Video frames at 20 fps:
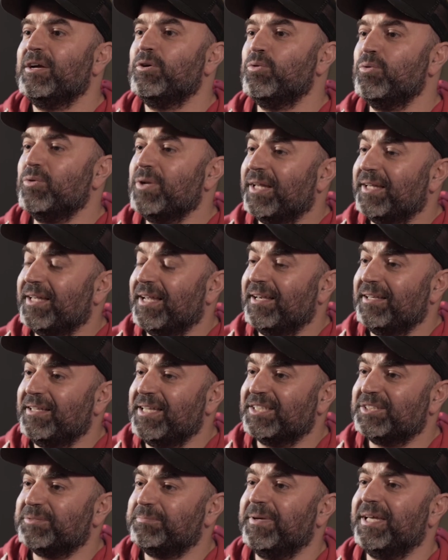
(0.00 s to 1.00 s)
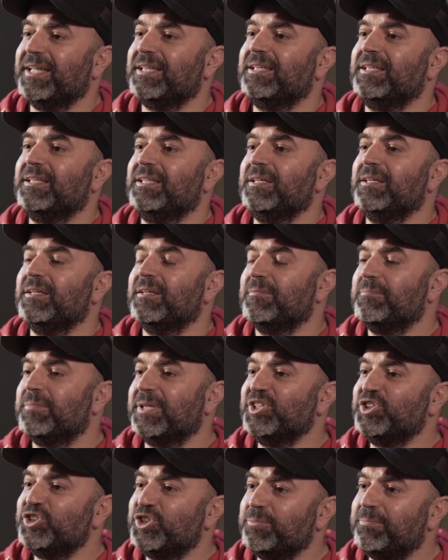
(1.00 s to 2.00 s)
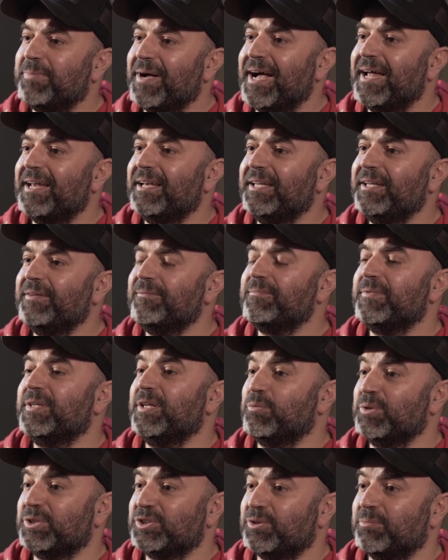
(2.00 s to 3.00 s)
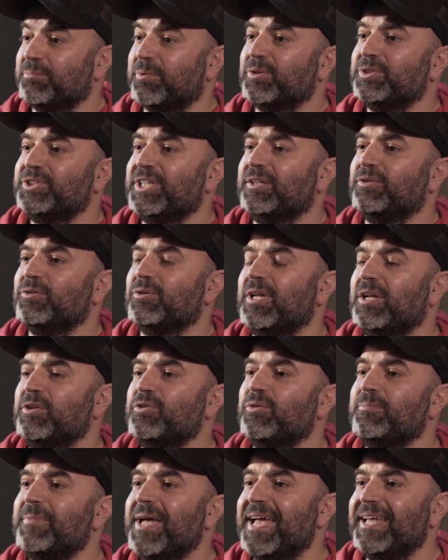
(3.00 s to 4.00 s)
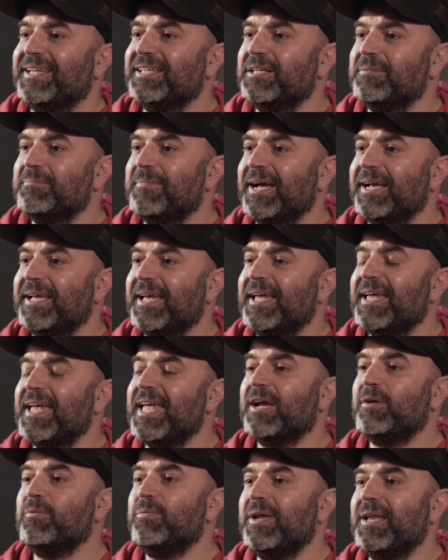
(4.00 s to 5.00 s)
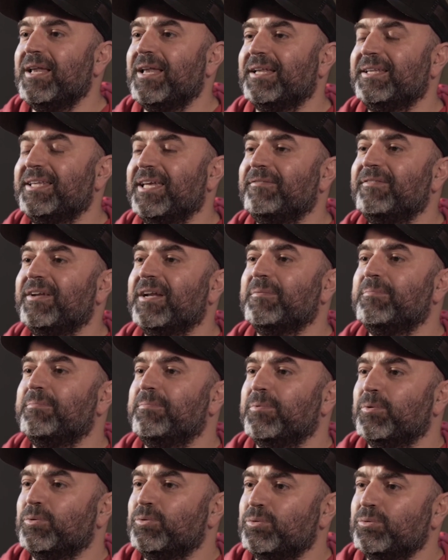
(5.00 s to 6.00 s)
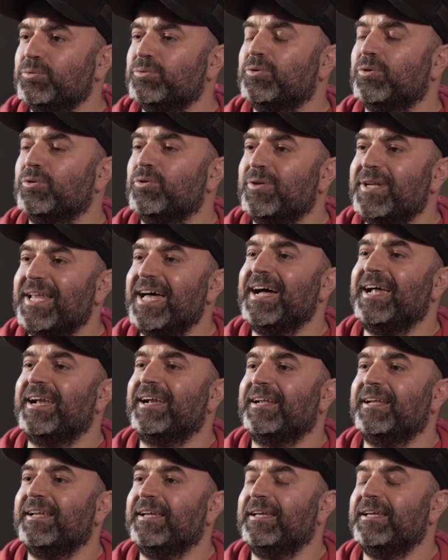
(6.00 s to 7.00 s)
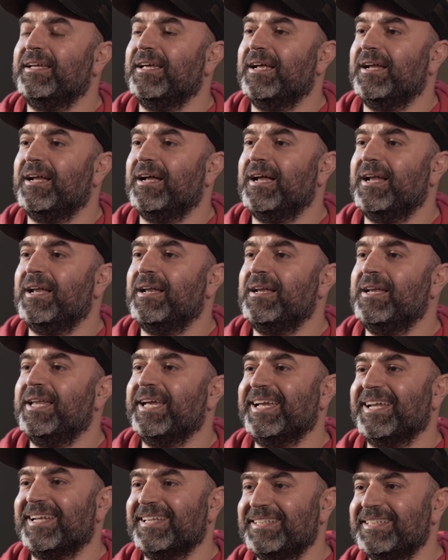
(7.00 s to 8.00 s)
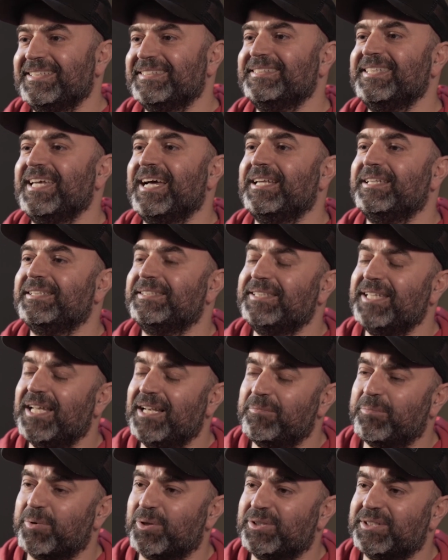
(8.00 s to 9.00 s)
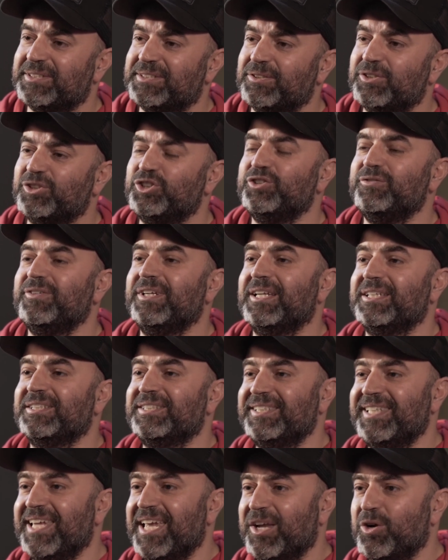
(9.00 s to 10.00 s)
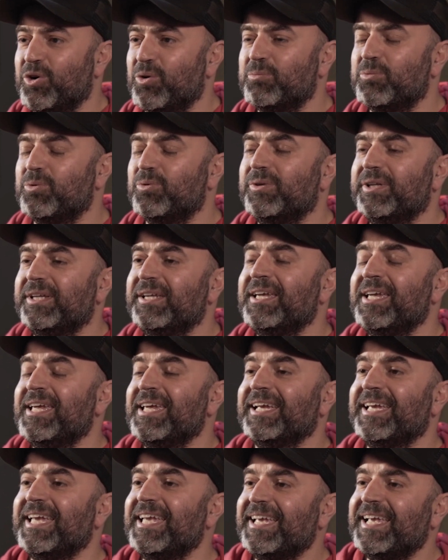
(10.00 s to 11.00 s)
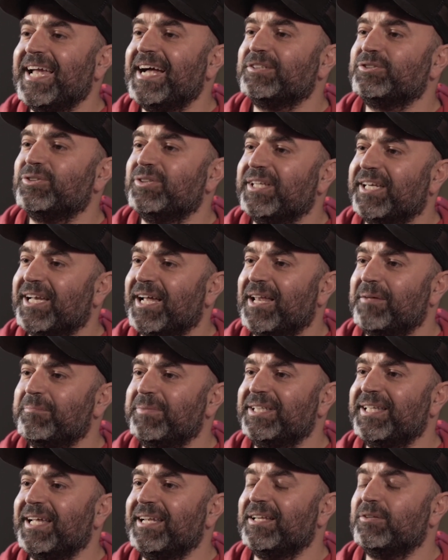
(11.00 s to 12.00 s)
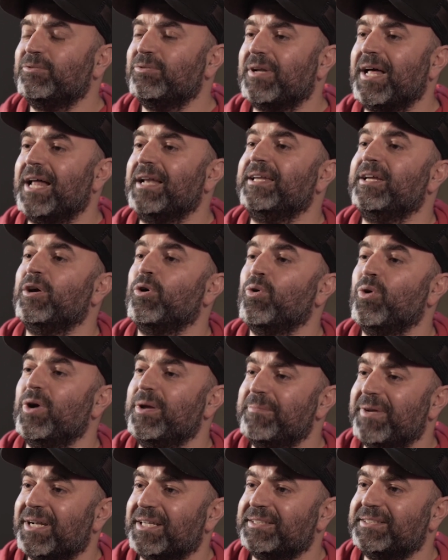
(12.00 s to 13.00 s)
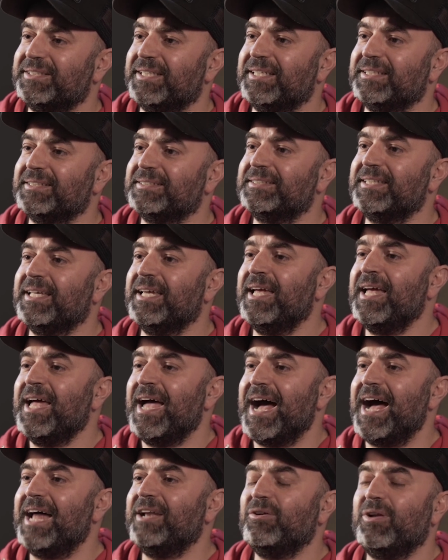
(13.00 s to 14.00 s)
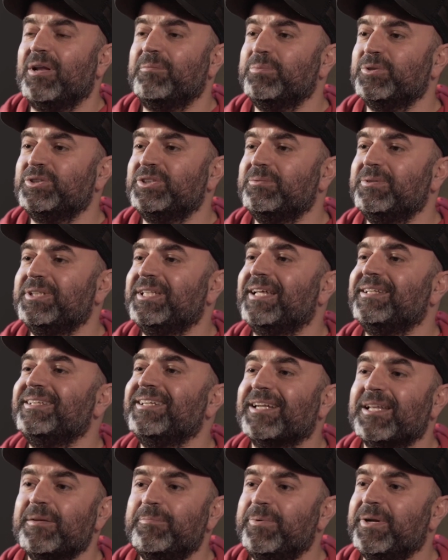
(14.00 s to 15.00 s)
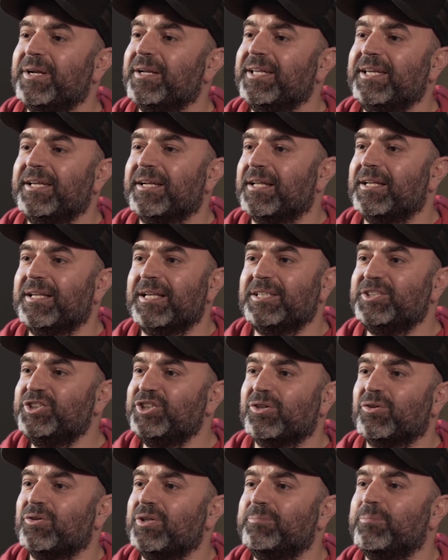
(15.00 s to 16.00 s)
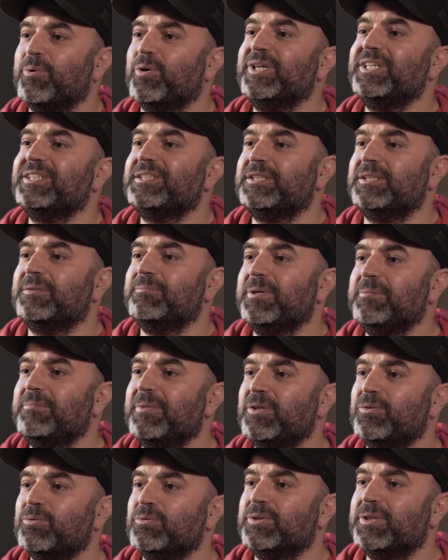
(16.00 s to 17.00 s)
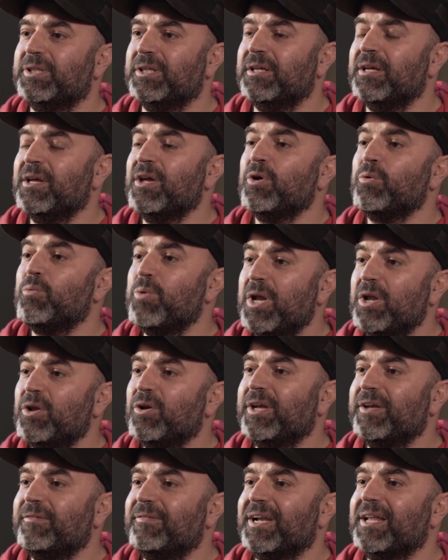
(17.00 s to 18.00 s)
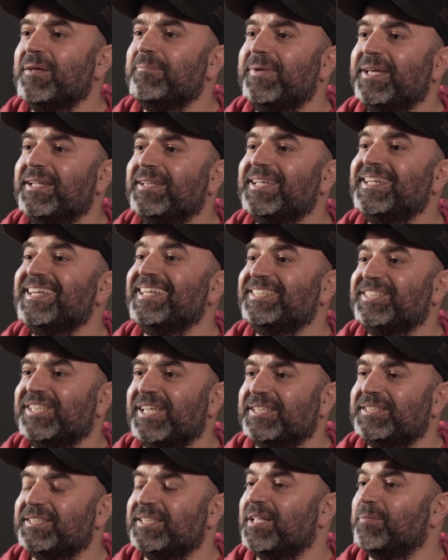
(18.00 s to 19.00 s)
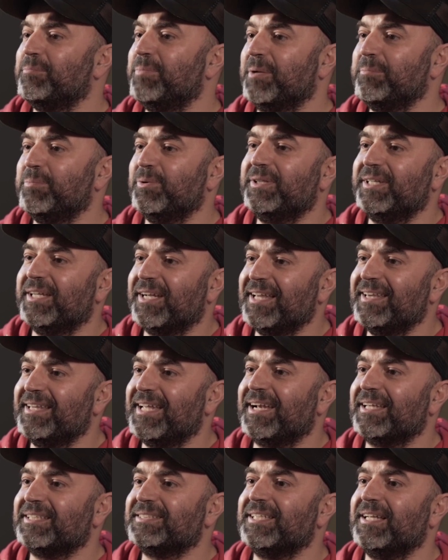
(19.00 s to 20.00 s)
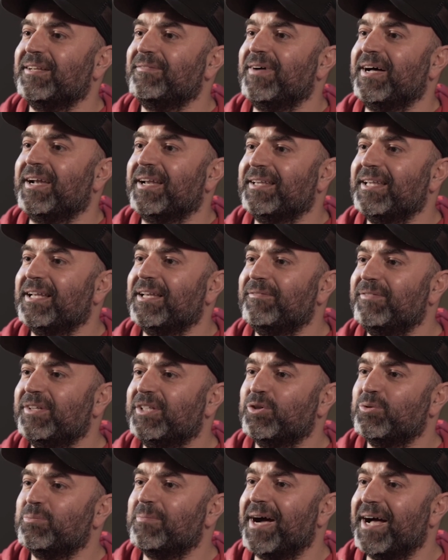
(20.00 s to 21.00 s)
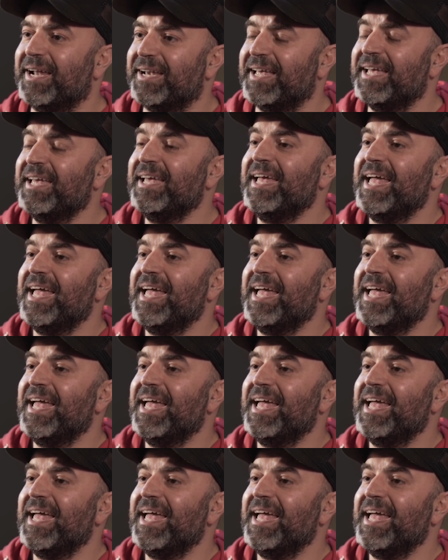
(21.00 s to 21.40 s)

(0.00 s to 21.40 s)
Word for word: Uno degli aspetti principali di questo progetto dal nome Edilmag è quella di aver potuto donare alle credenziali sia la protezione civile sia i comuni che in caso di calamità naturali o emergenze hanno la possibilità di reperire nel giro di pochissimi minuti quello che veramente necessita per poter andare a salvare delle vite umane.